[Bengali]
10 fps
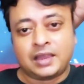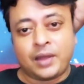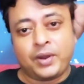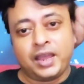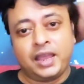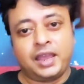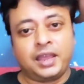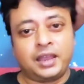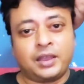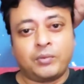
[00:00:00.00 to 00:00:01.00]
তার মানে
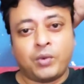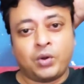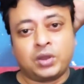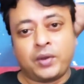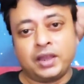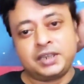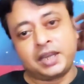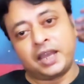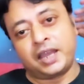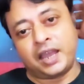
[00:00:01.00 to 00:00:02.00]
মমতা
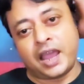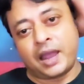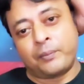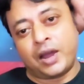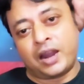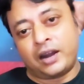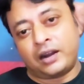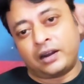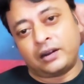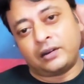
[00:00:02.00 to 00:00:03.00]
ব্যানার্জিকে একবার
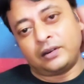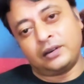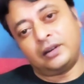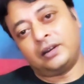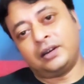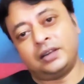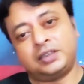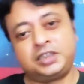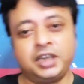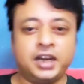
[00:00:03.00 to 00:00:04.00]

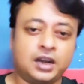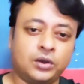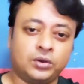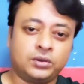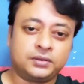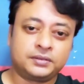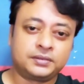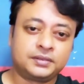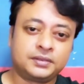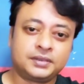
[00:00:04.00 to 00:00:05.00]
চিনে নাও
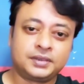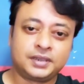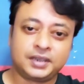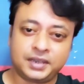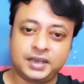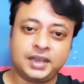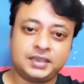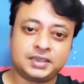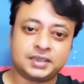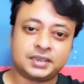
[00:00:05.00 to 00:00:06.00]
ঠিক
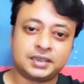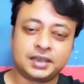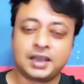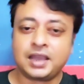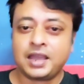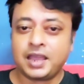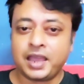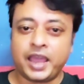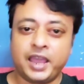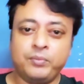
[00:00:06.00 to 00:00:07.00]
আছে
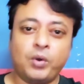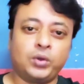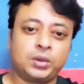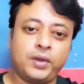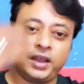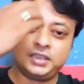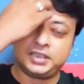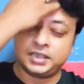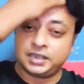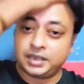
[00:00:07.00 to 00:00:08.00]
এই মমতা
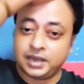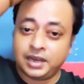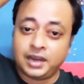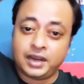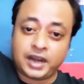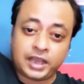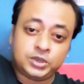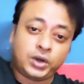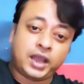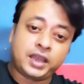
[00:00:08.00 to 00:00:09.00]
ব্যানার্জি
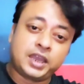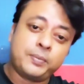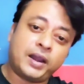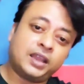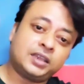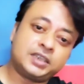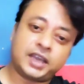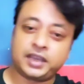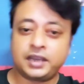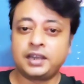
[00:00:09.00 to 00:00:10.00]
রাজ্যটাকে কি বানাতে
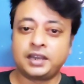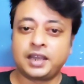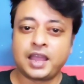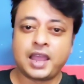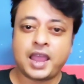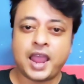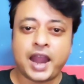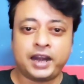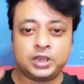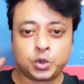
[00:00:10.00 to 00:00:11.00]
চায়
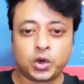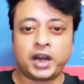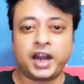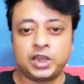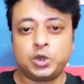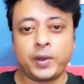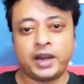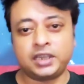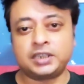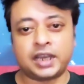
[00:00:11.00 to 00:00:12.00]
একটা চোরের রাজ্য
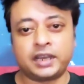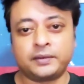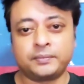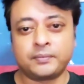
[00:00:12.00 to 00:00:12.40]
বানাতে চায়